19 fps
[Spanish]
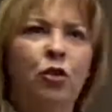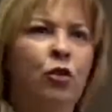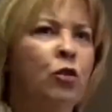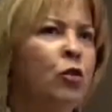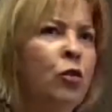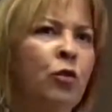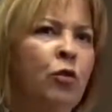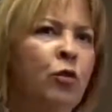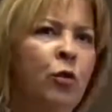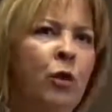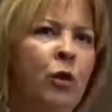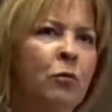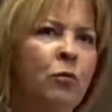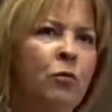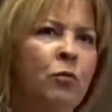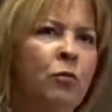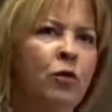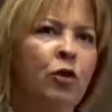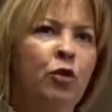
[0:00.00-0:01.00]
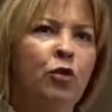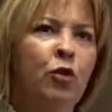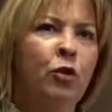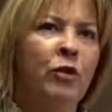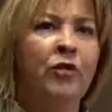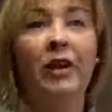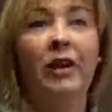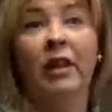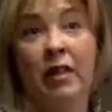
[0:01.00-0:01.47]
no, no, lo
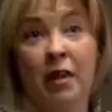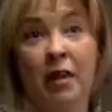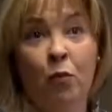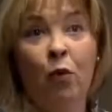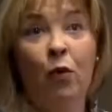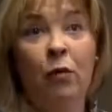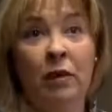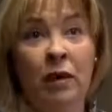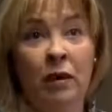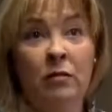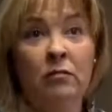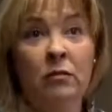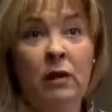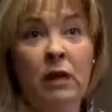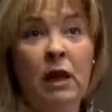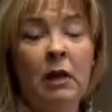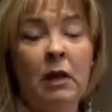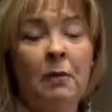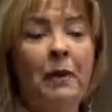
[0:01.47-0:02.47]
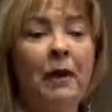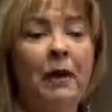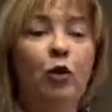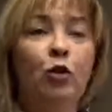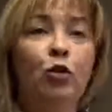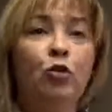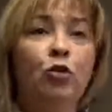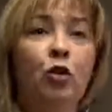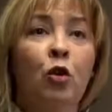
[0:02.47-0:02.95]
diferencian muy bien, pero
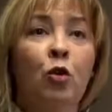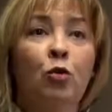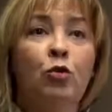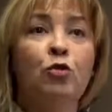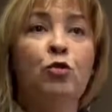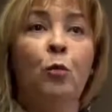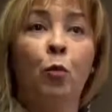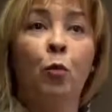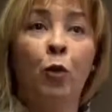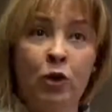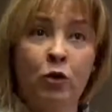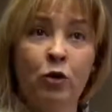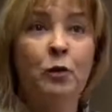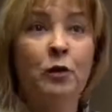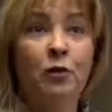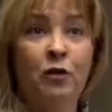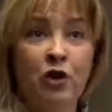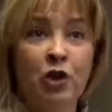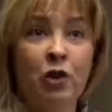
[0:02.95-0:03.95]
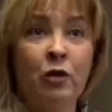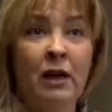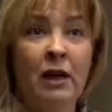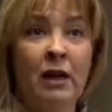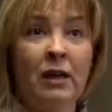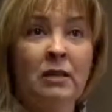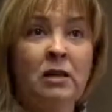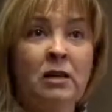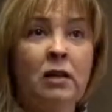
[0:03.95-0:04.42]
los coaches buenos
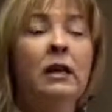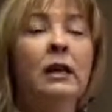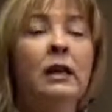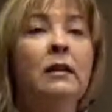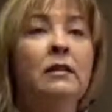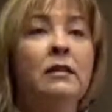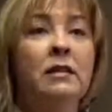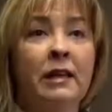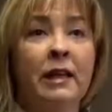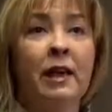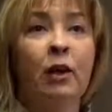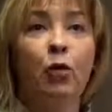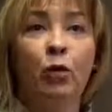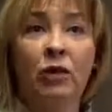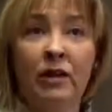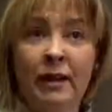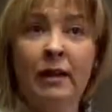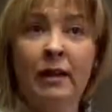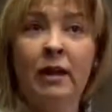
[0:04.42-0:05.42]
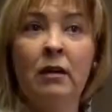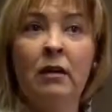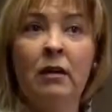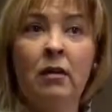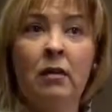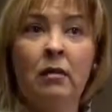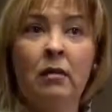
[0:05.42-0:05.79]
profesionales, sí que lo indican